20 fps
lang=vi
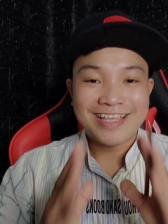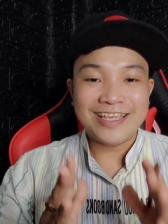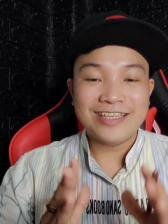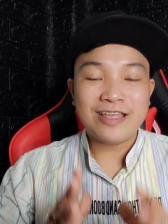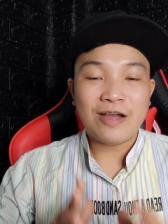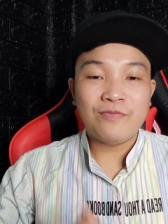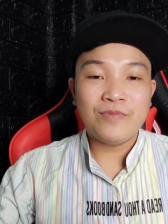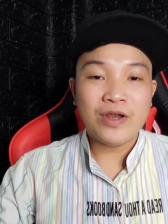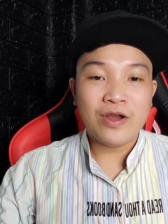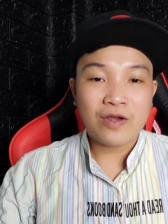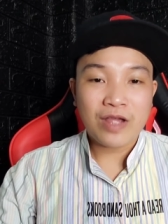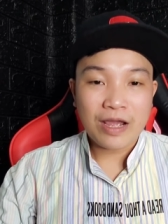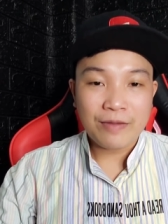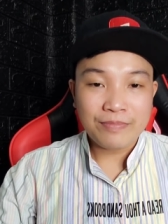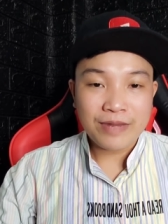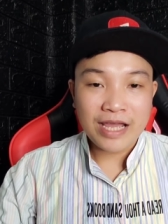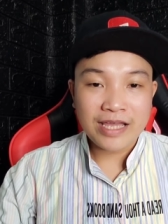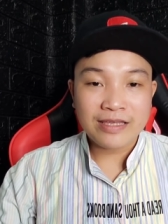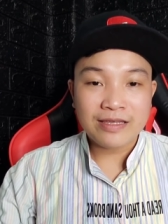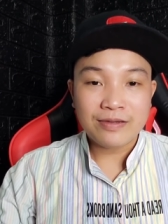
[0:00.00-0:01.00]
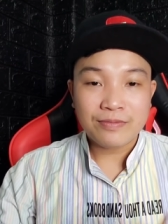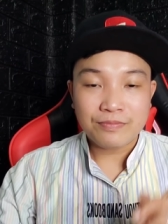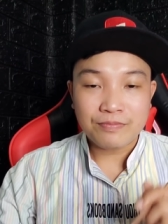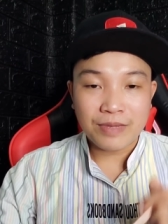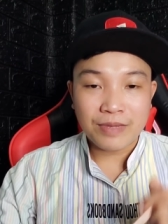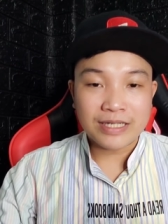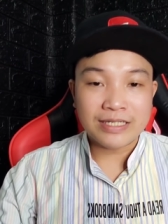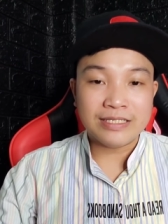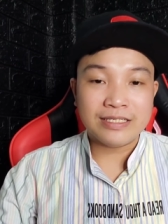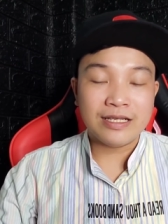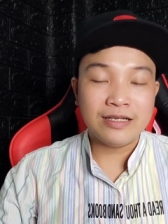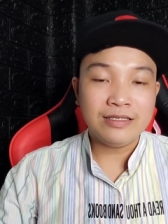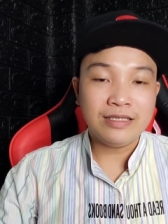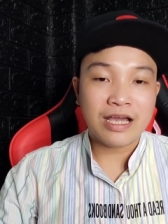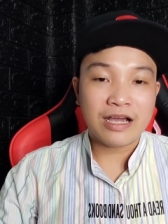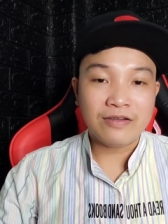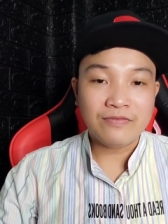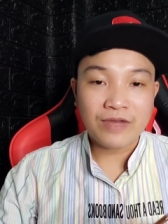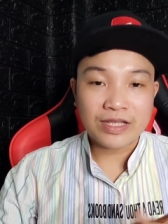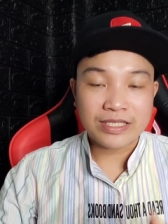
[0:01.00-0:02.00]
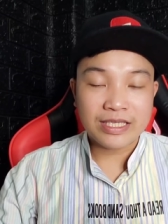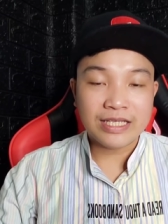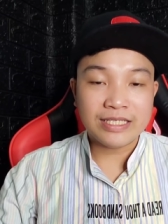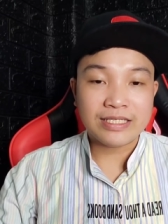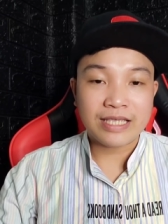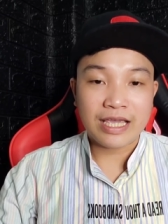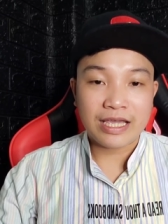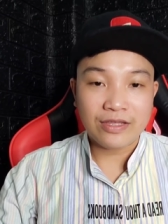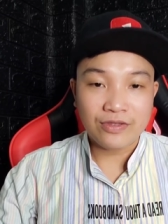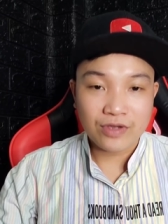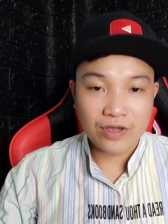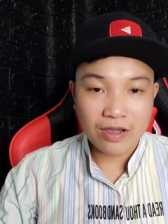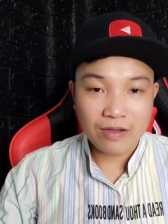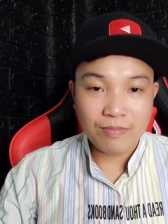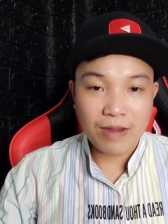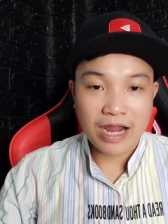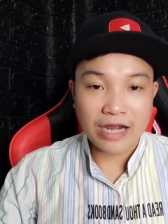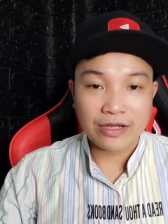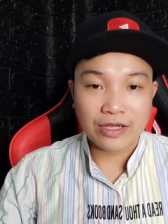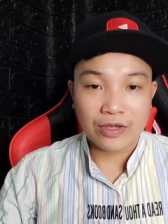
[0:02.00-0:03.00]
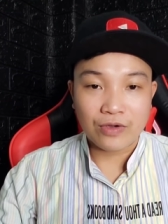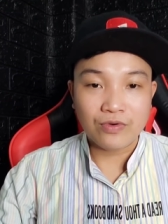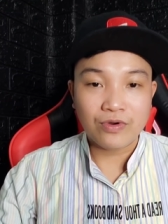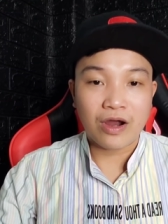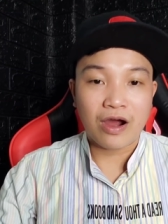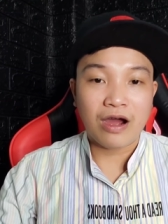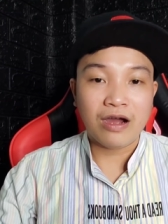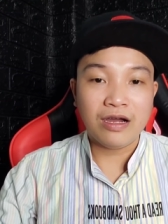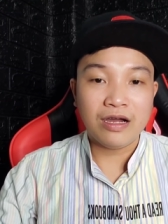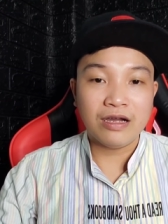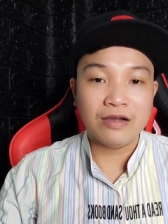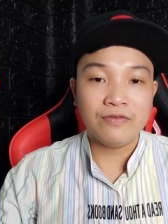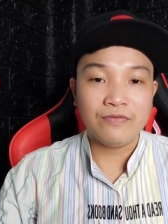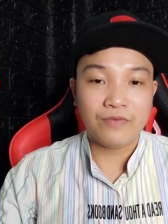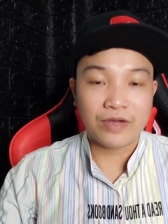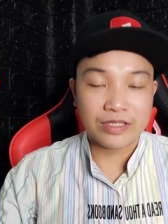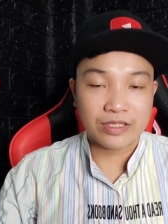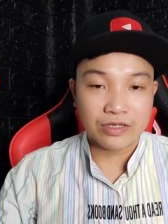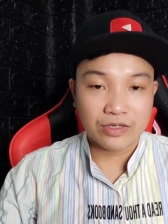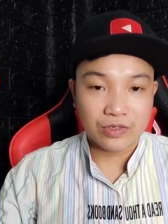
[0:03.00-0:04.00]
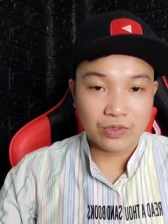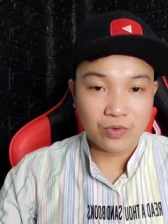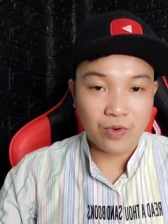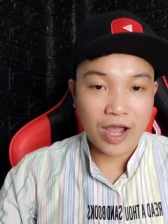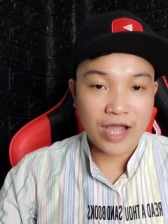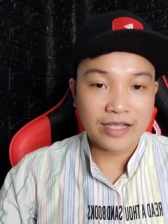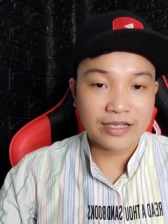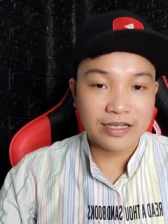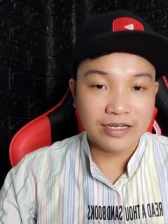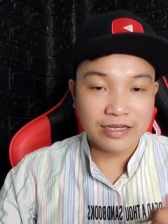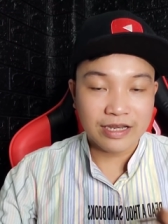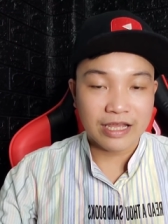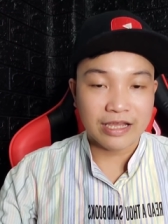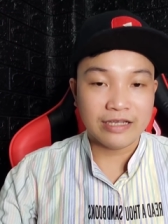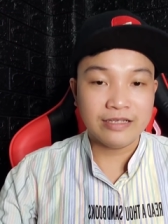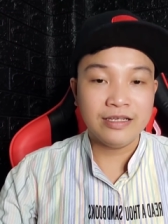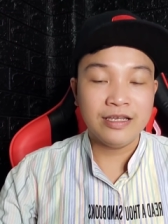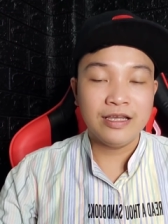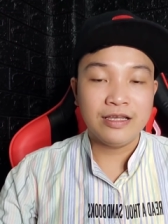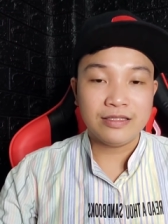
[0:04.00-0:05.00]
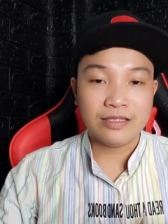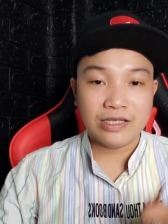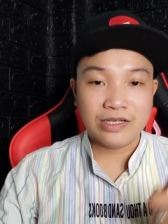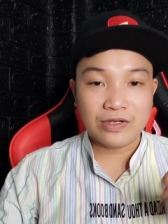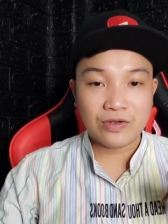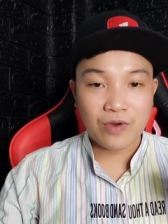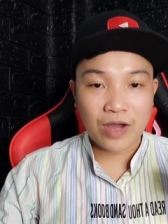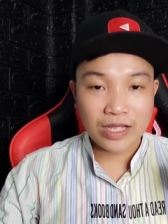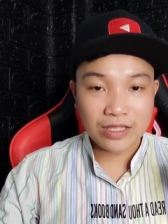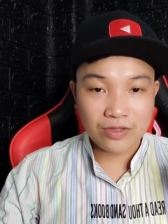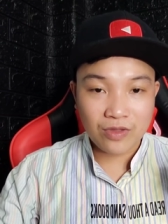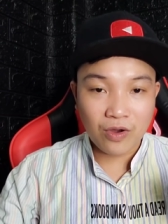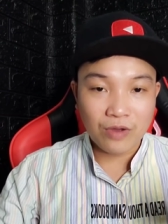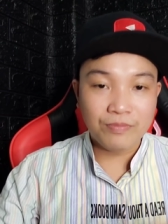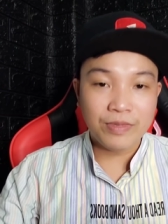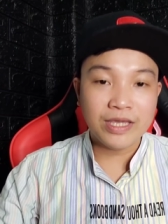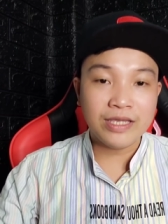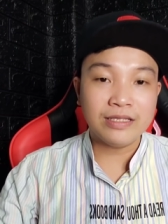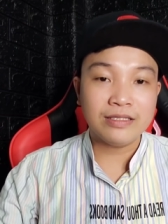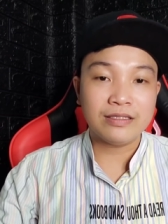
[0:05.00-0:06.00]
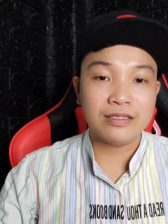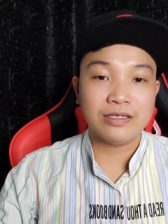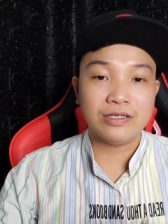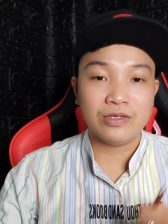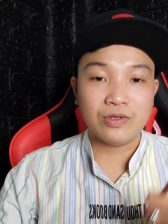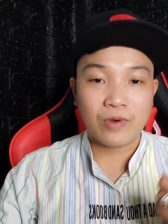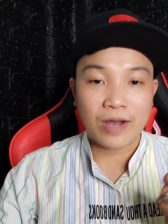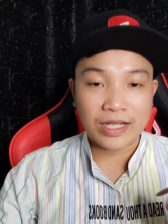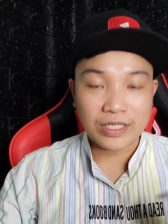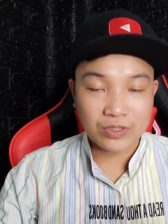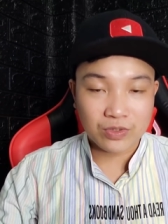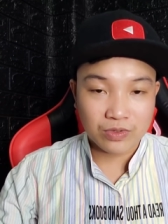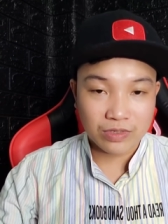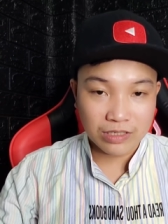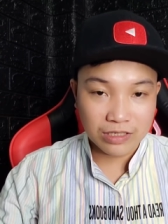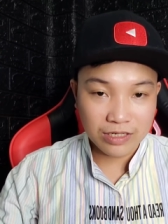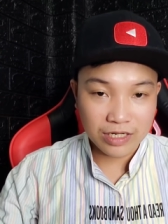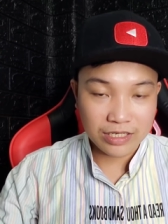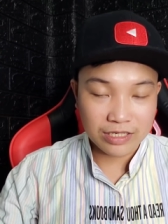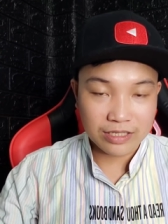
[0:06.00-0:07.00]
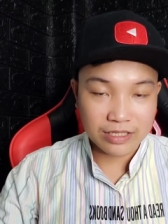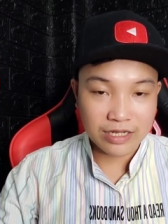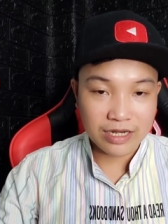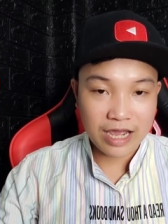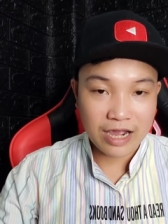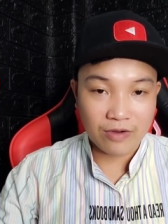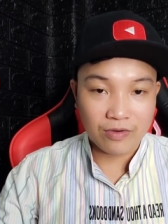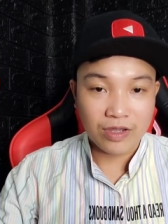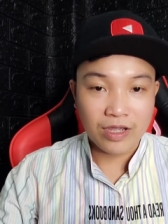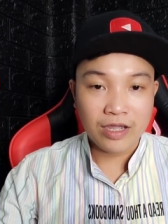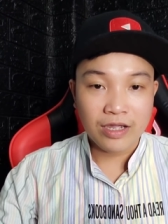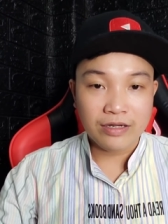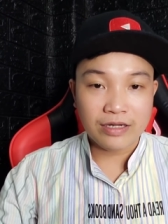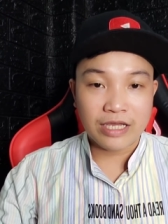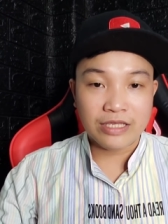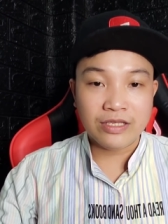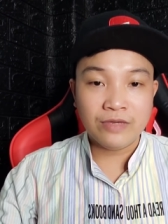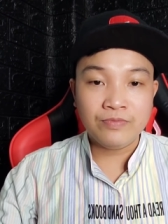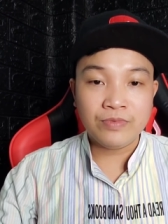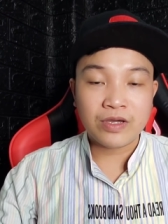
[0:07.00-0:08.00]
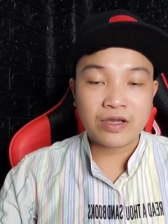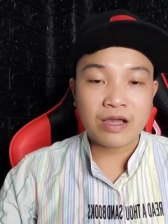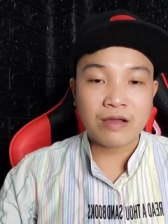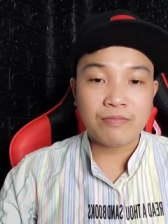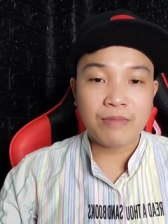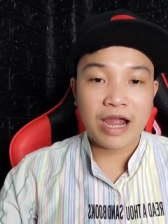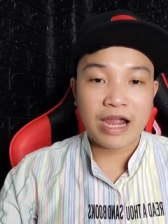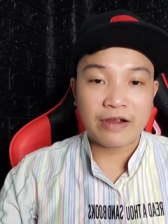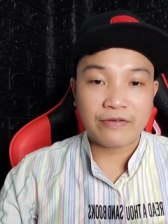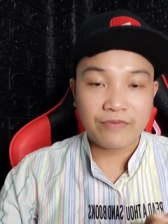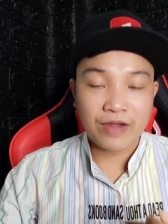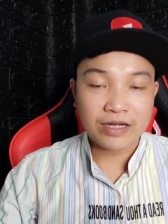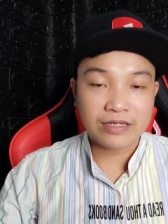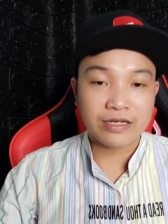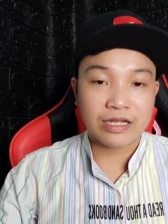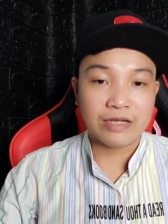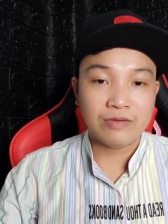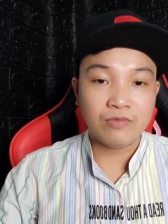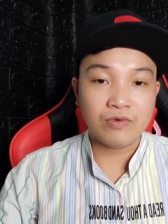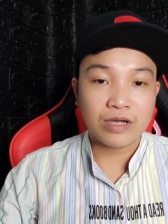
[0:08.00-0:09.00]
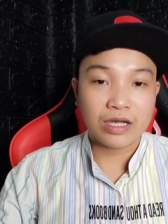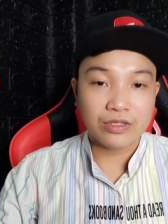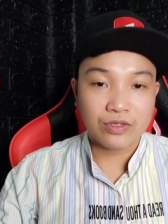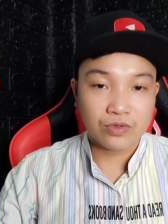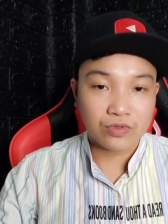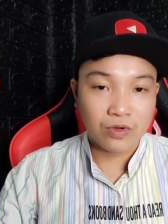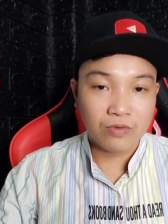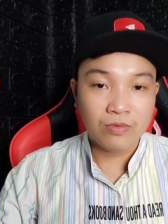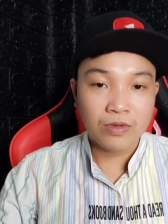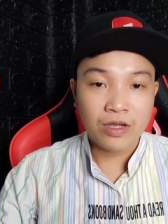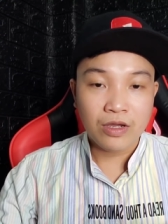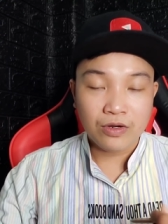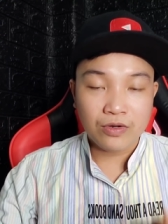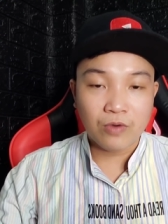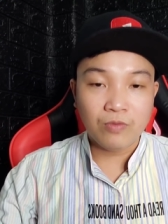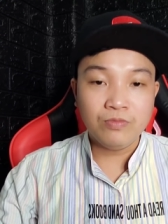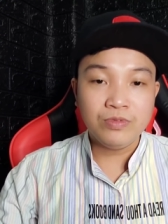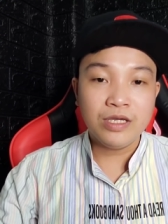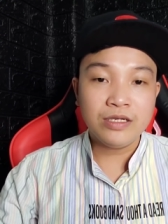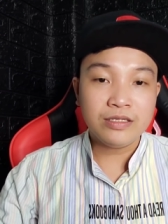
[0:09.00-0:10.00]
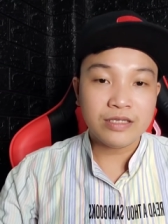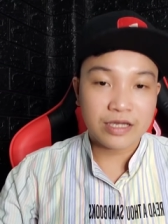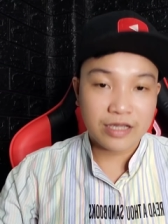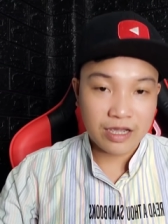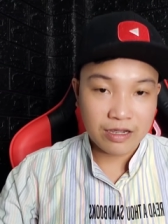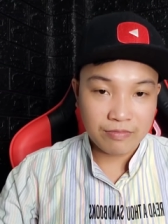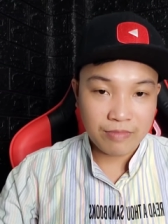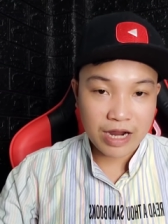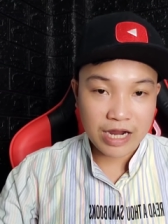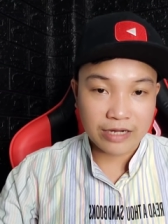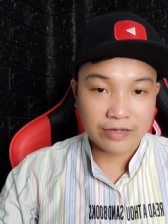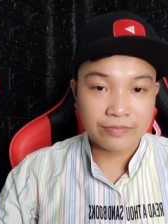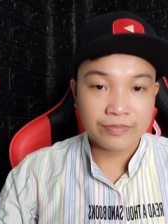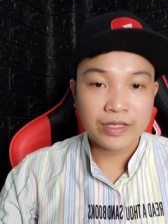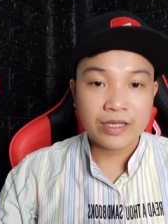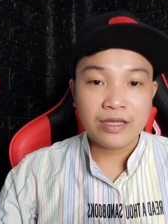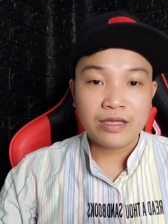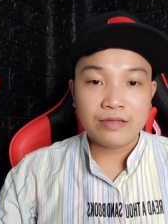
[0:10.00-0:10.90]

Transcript: Thì trong video ngày hôm nay mình hướng dẫn và chia sẻ cho các bạn hiểu rõ hơn về từ khóa kinh điển, từ khóa thôi miên, từ khóa xu hướng là như thế nào để giúp cho các bạn phát triển một kênh YouTube đúng nhất nha các bạn.